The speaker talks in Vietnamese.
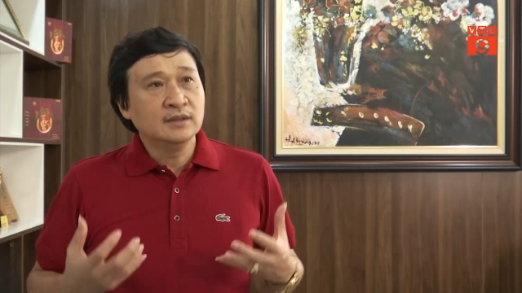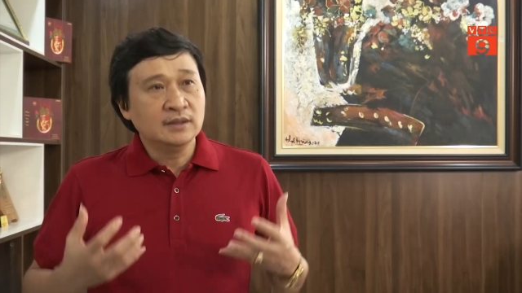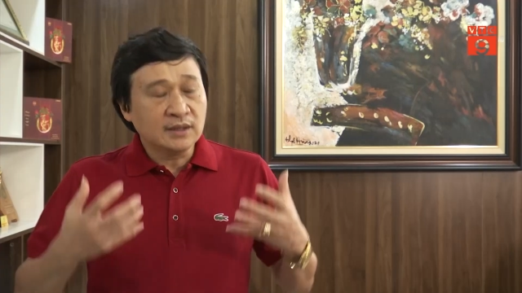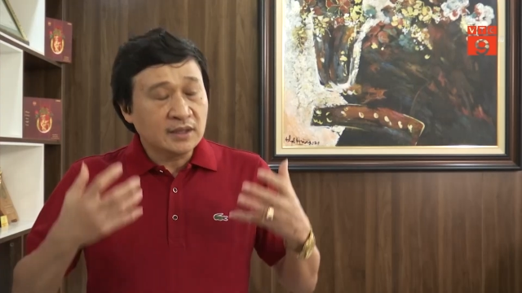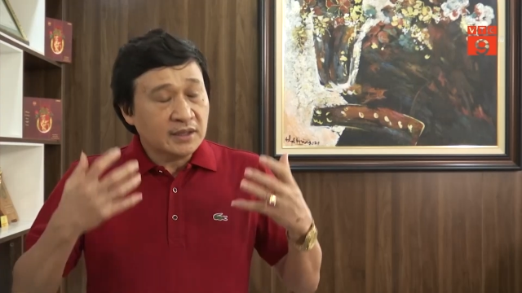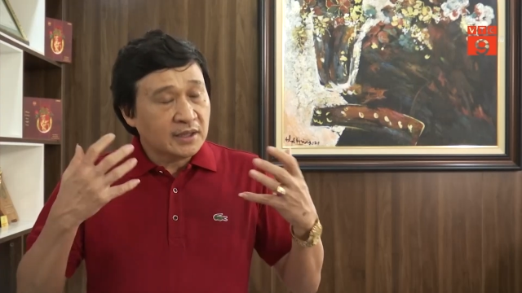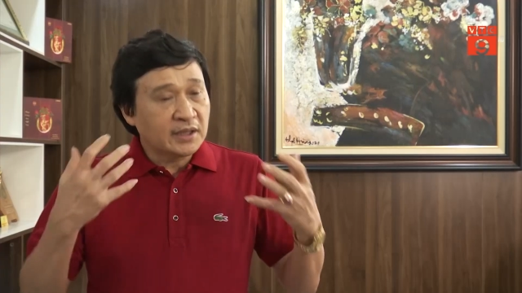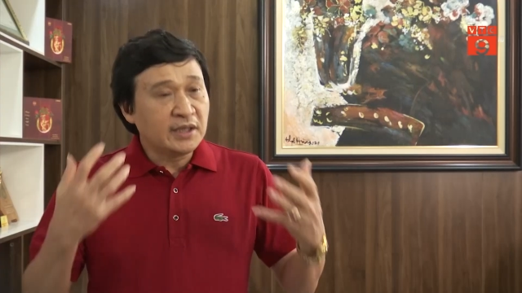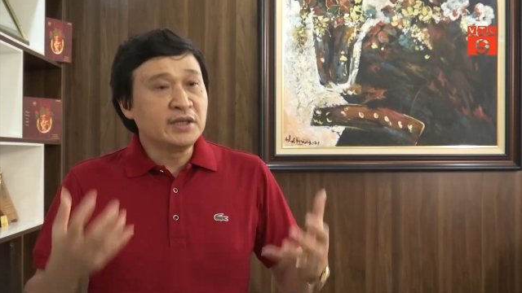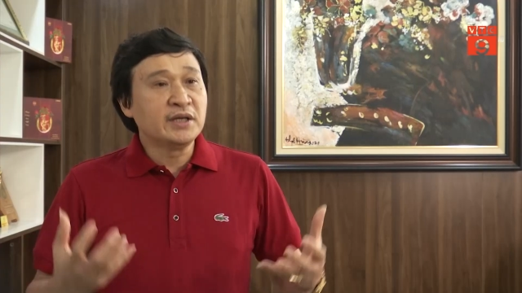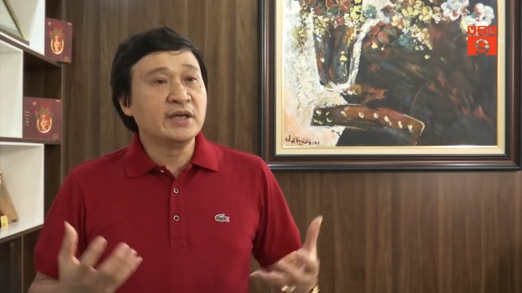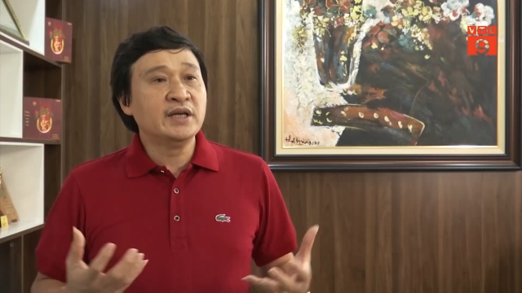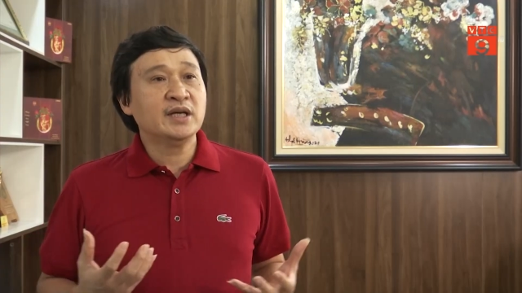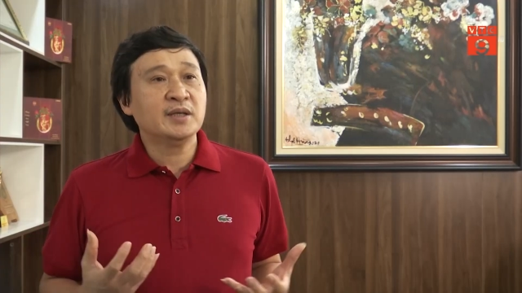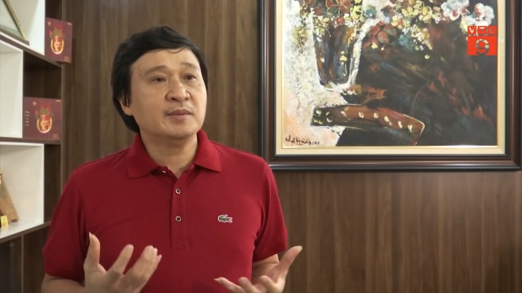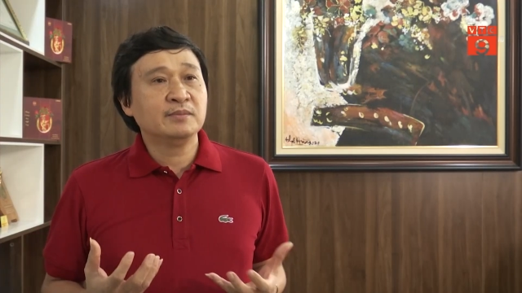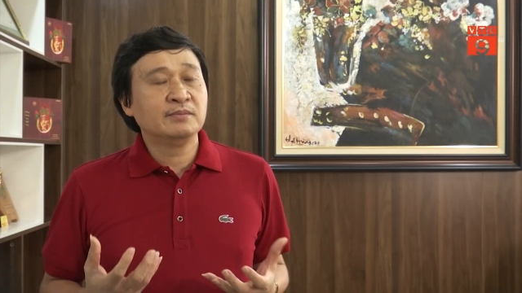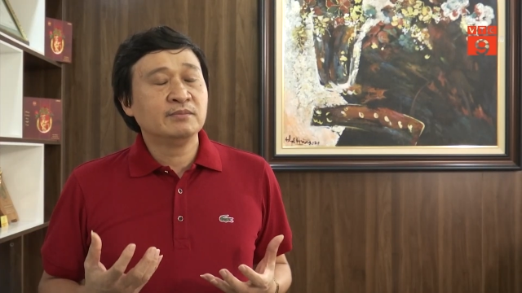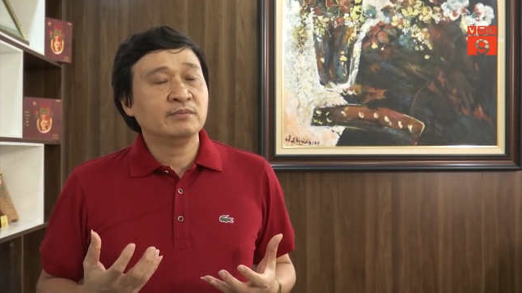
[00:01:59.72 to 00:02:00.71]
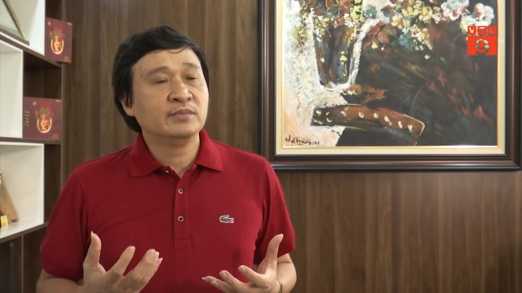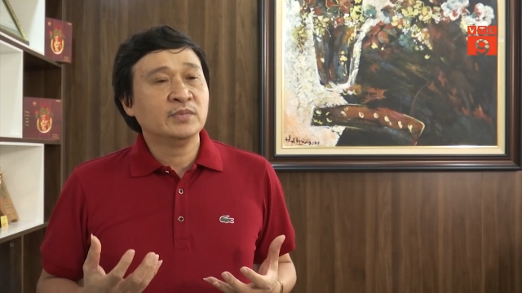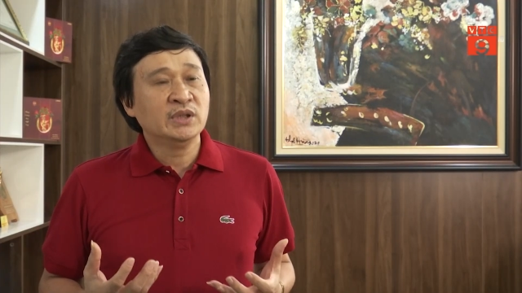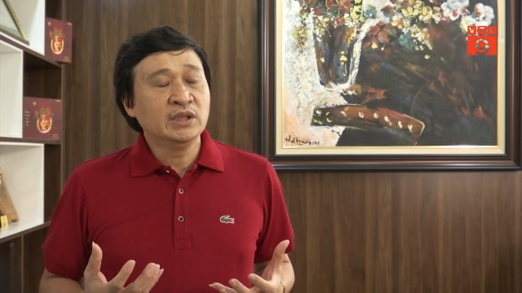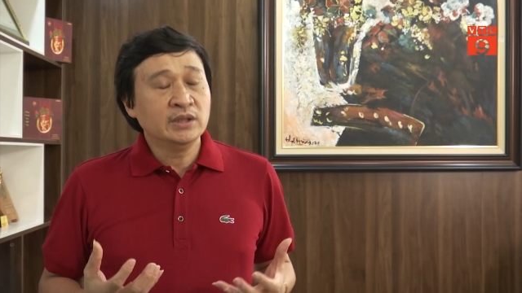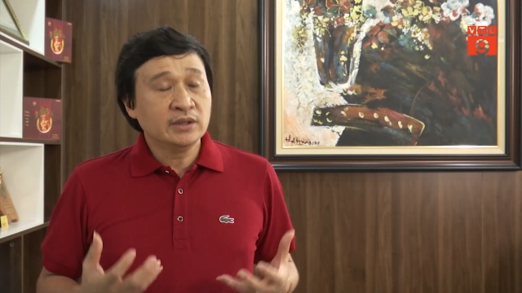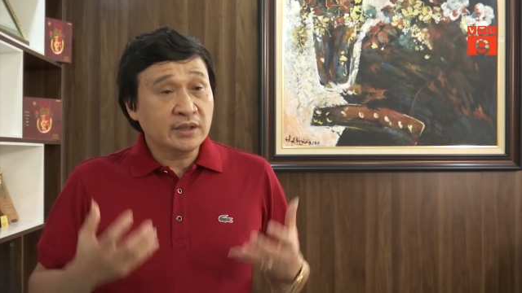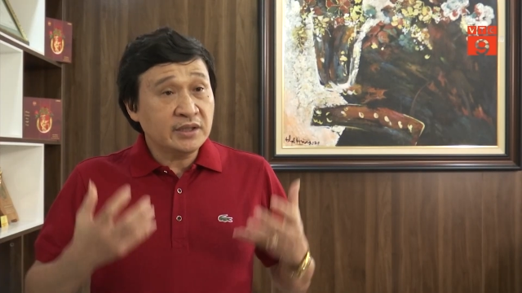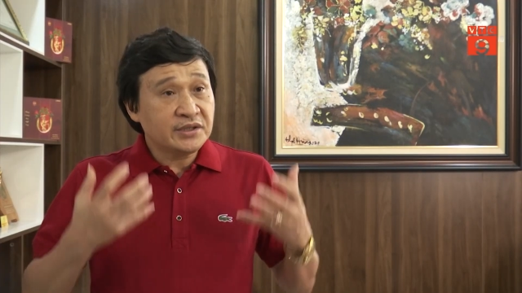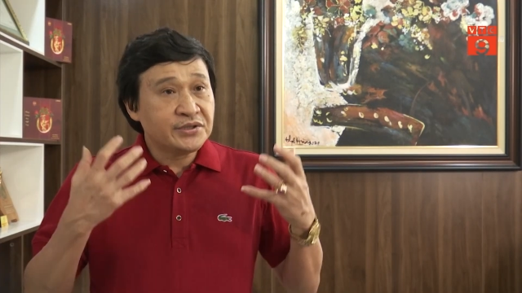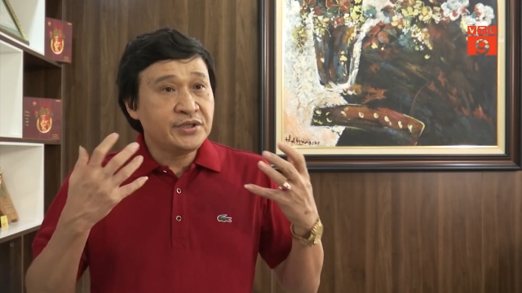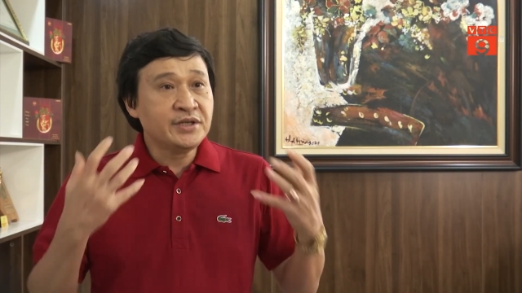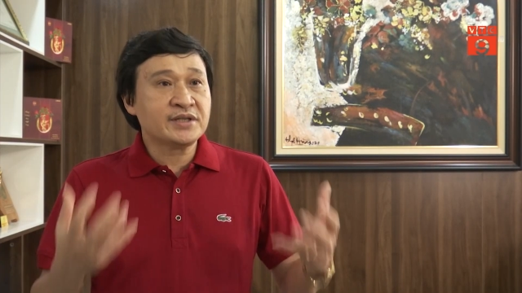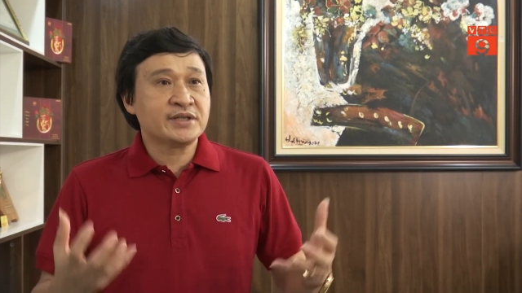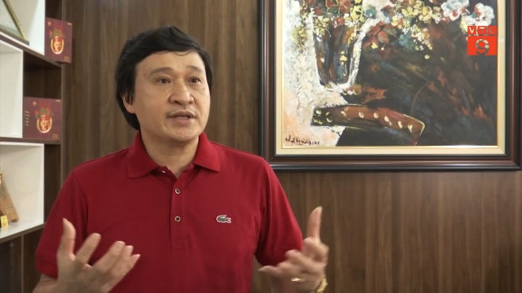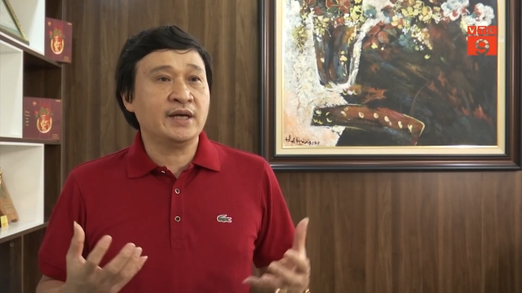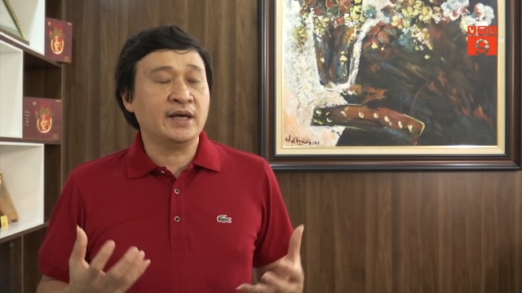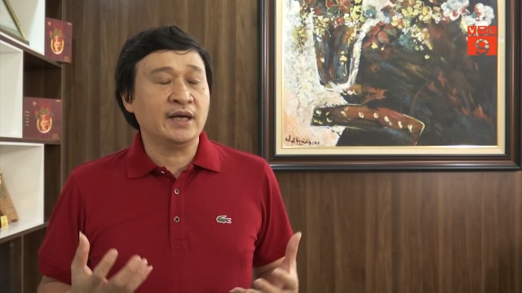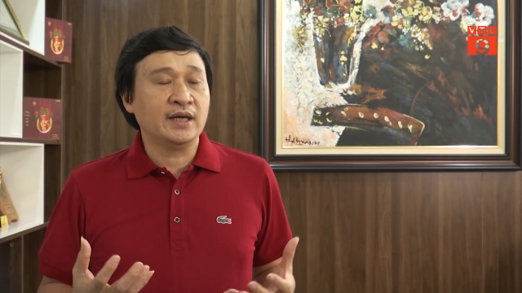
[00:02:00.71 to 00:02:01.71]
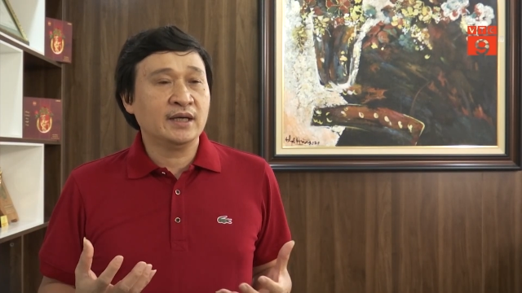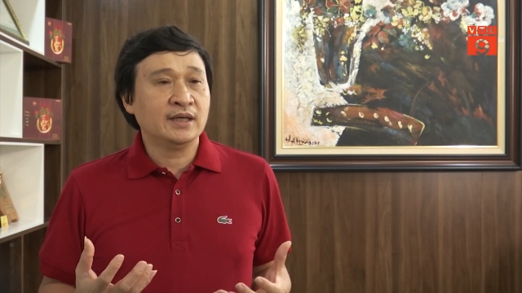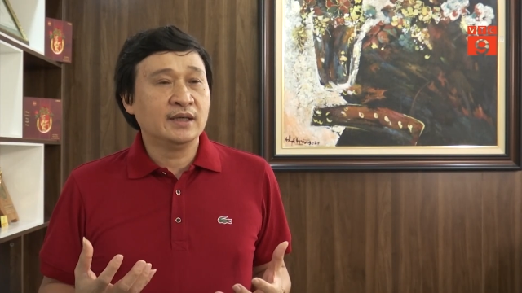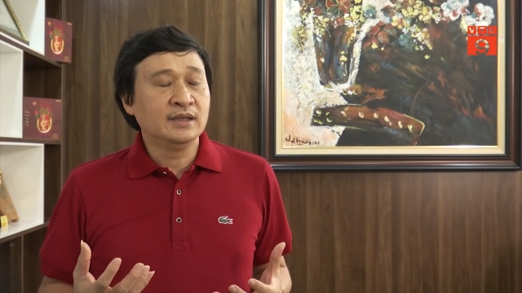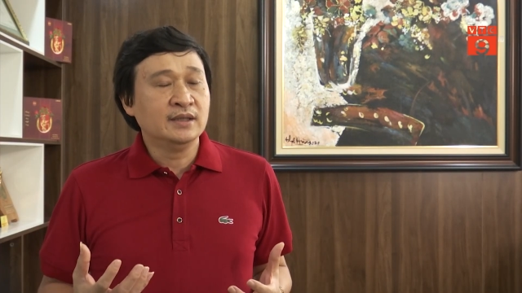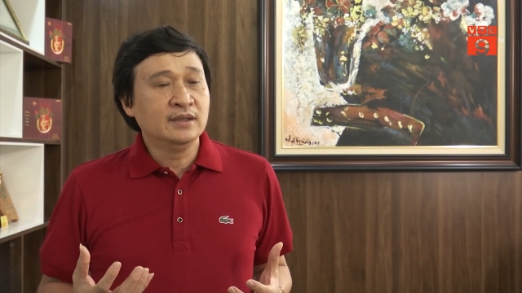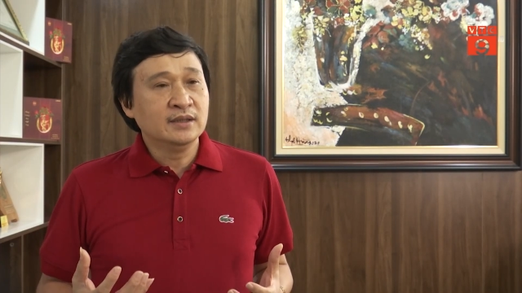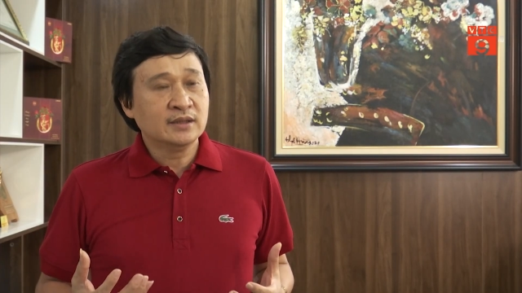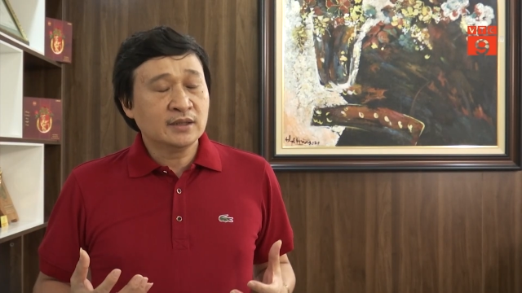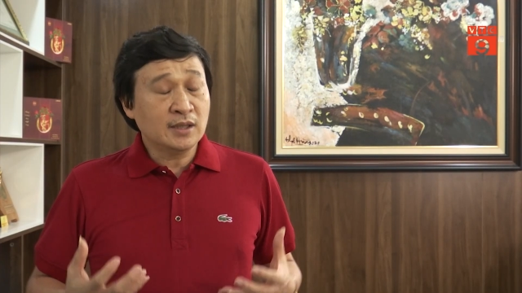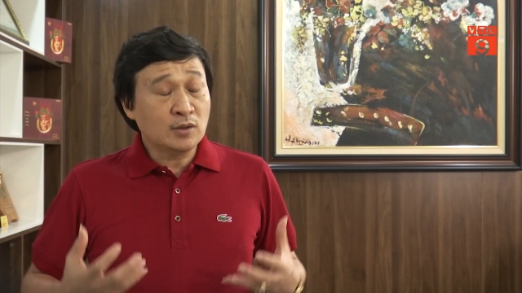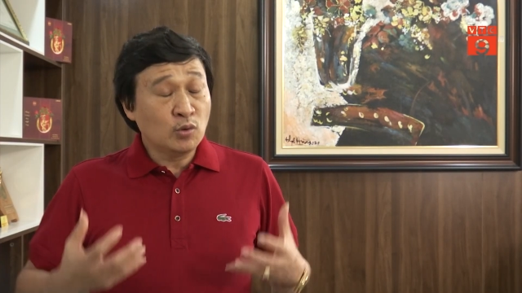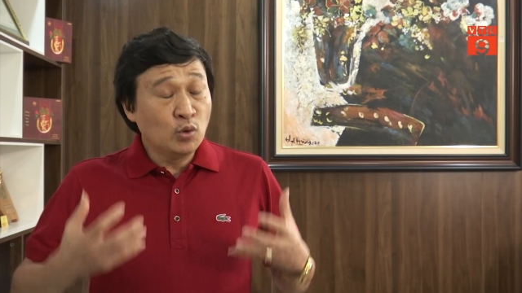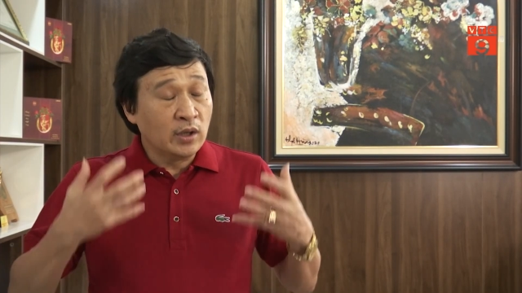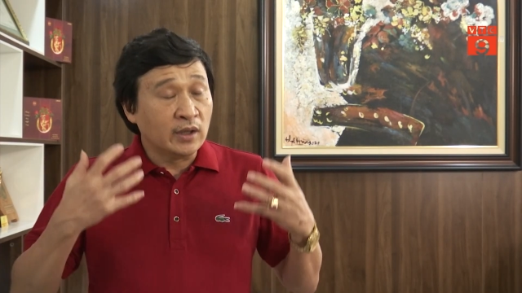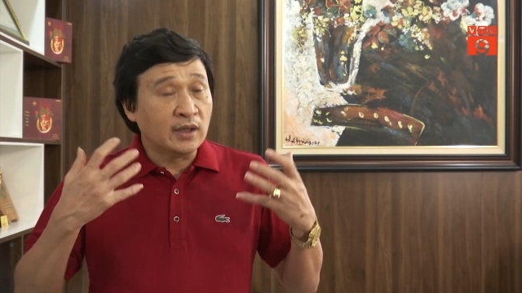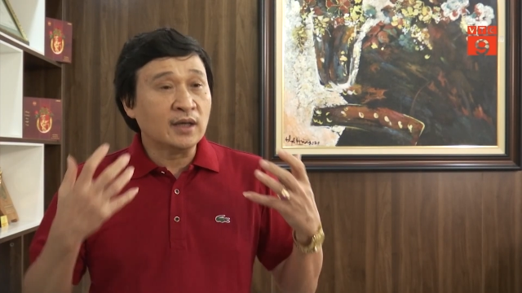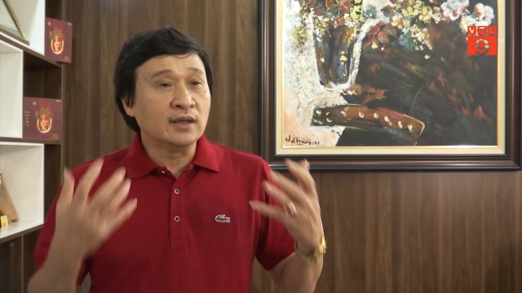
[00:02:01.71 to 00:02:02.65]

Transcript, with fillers: những cái kinh nghiệm những cái chia sẻ cái nguồn